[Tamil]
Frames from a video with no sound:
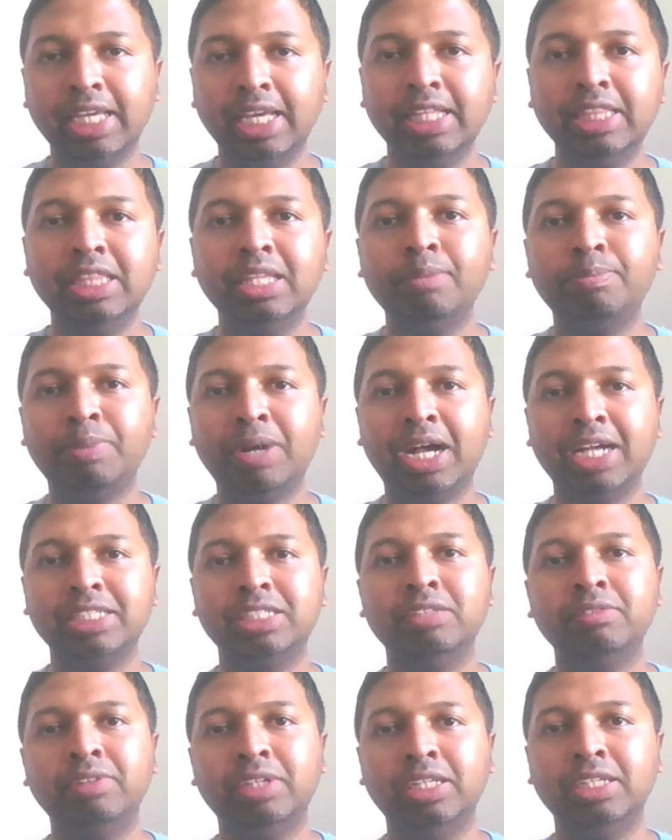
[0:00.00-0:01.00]
எந்த
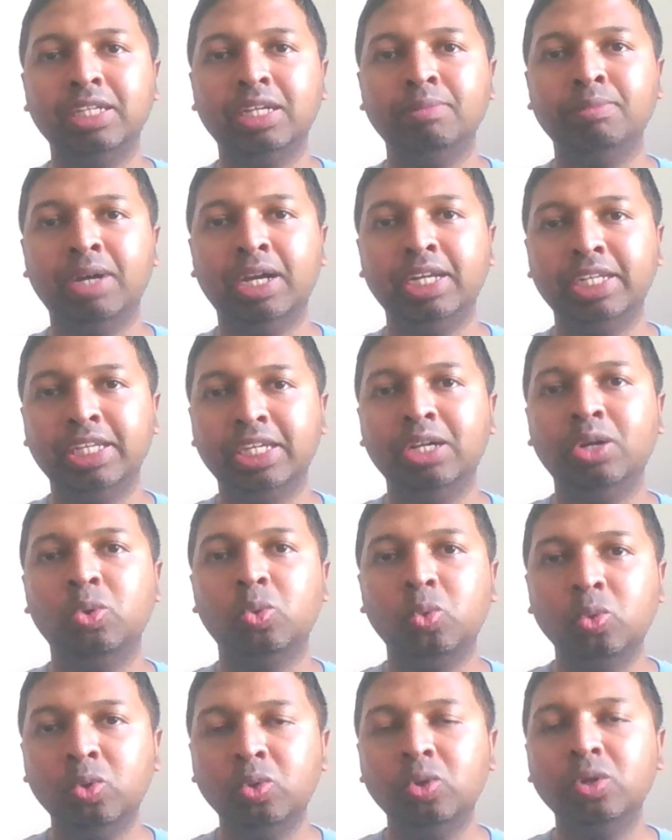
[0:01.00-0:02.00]
பாசிவ் இன்கம் ஐடியா
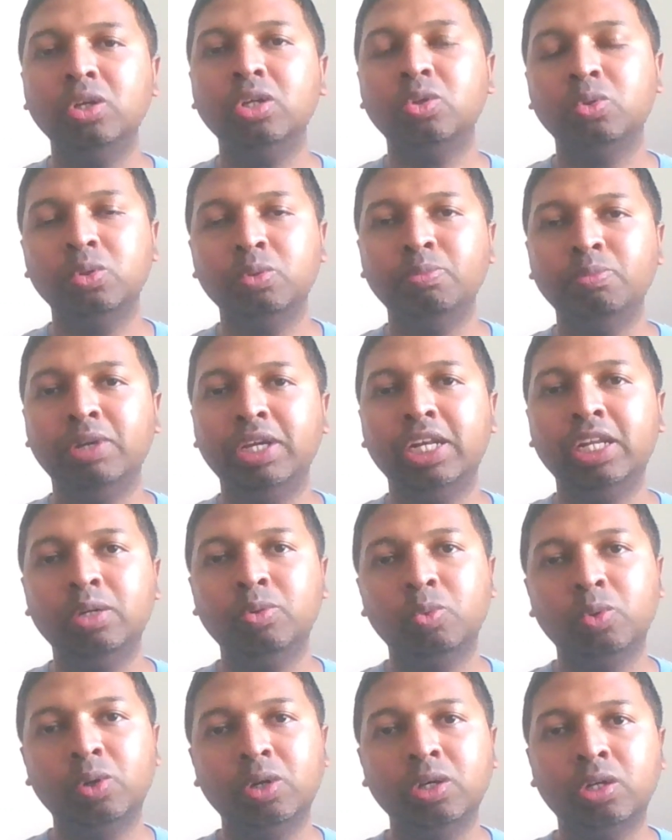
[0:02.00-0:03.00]
உங்களுக்கு உண்மையிலே
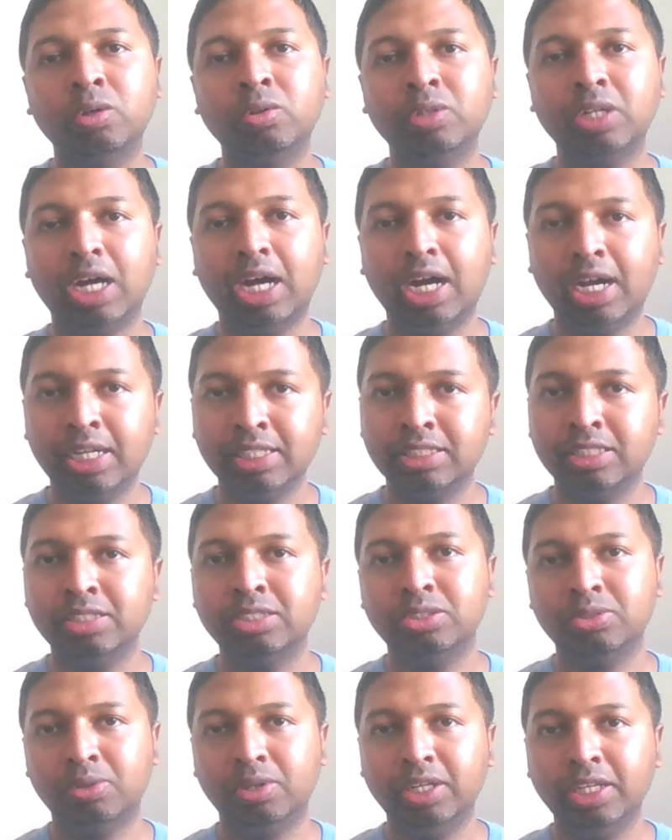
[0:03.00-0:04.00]
ஒர்க் அவுட்
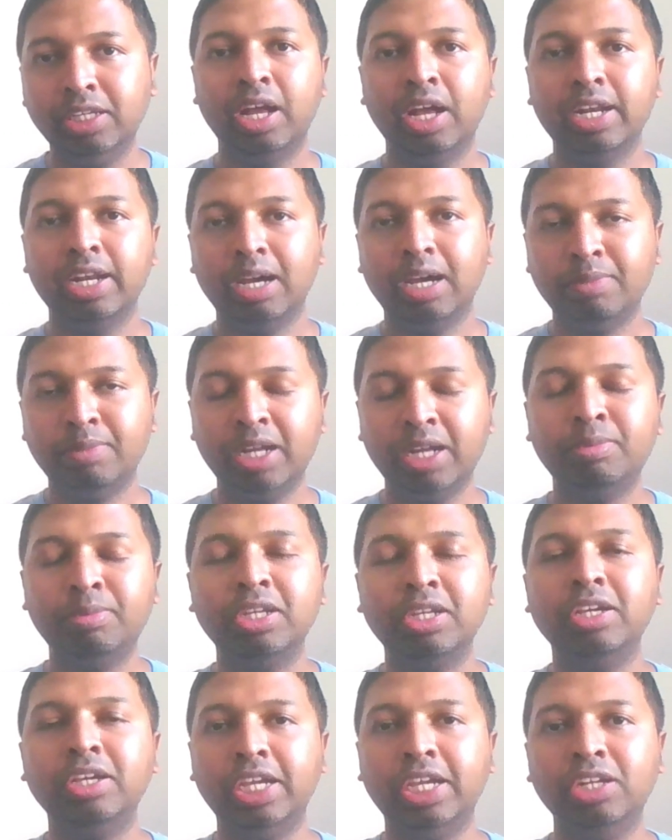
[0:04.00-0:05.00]
ஆச்சுன்னு சொல்லி நான்
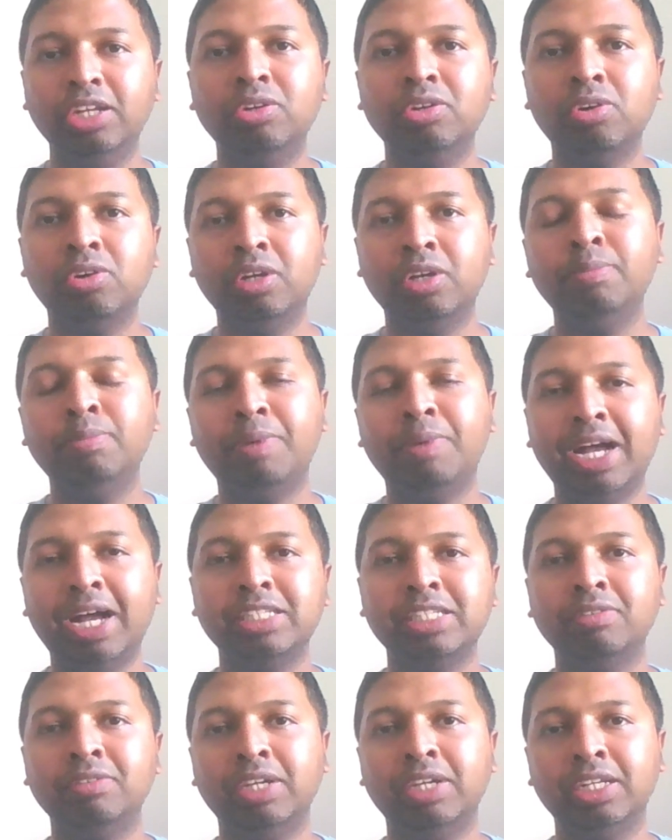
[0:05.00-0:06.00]
மறுபடியும் இன்னொரு ஒரு
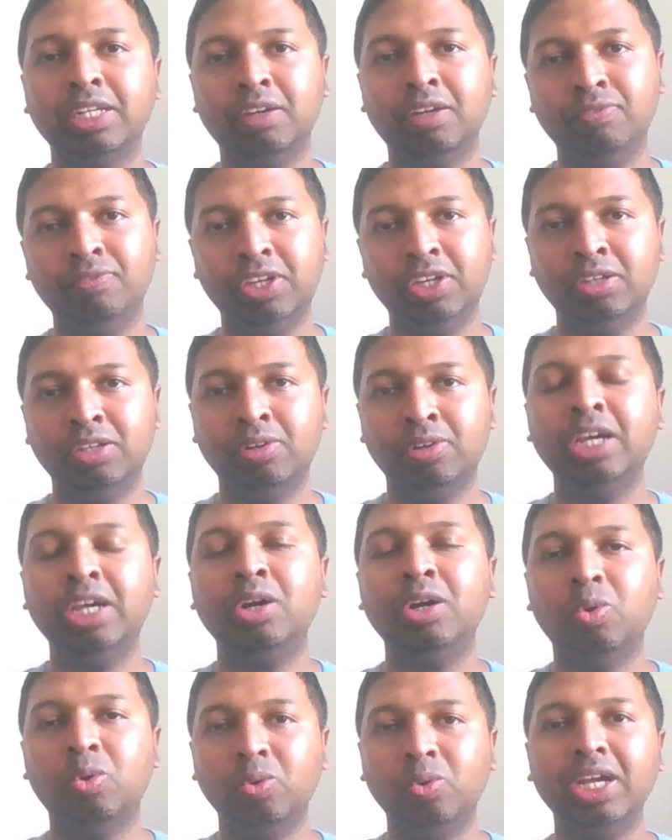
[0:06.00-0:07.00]
பாசிவ் இன்கம் வீடியோவில்
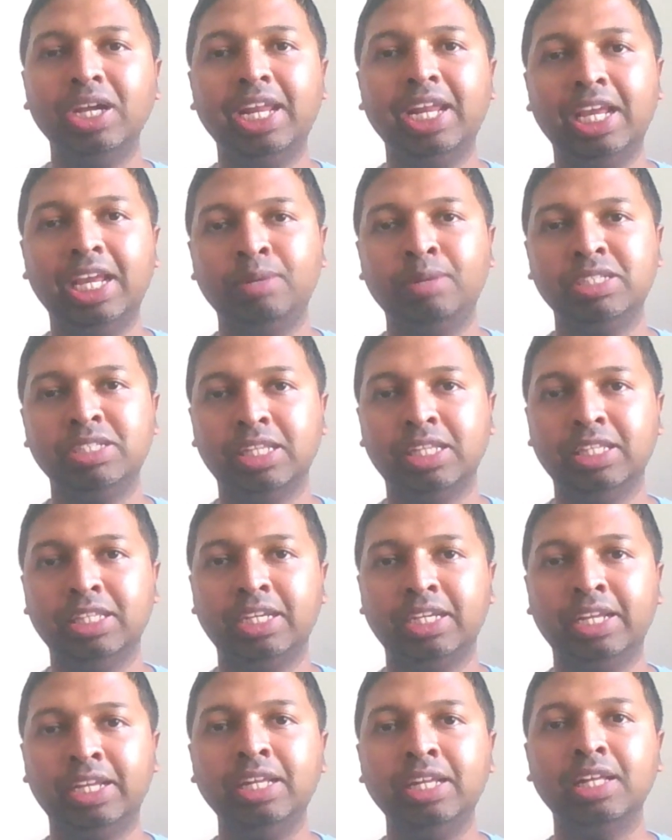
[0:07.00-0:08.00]
உங்கள் எல்லாருமே
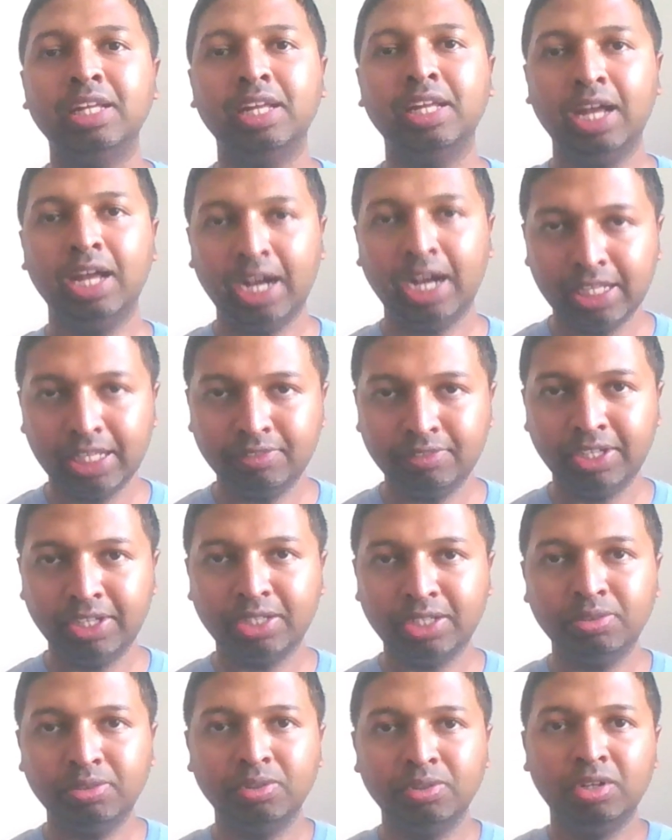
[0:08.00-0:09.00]
சந்திக்கிறேன் அது
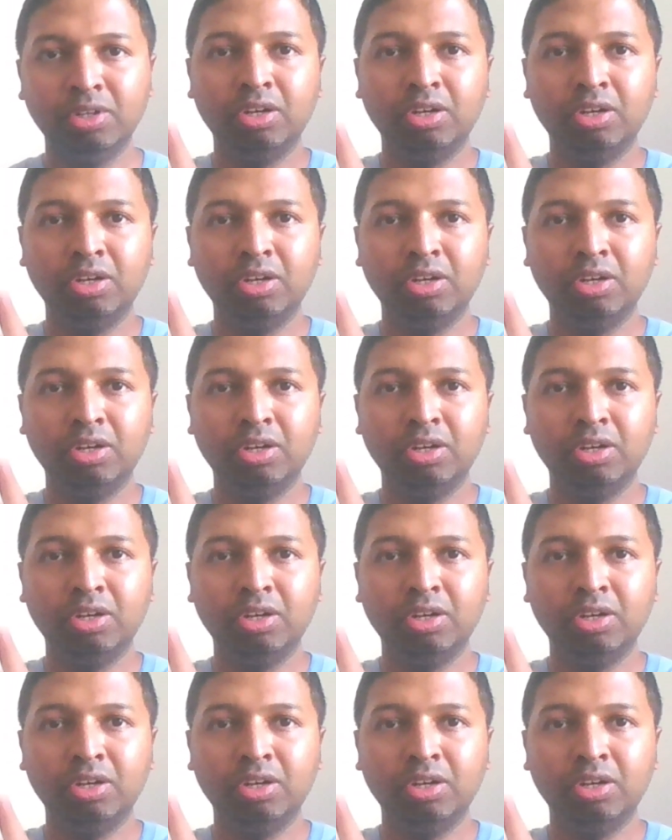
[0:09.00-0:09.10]
வரைக்கும்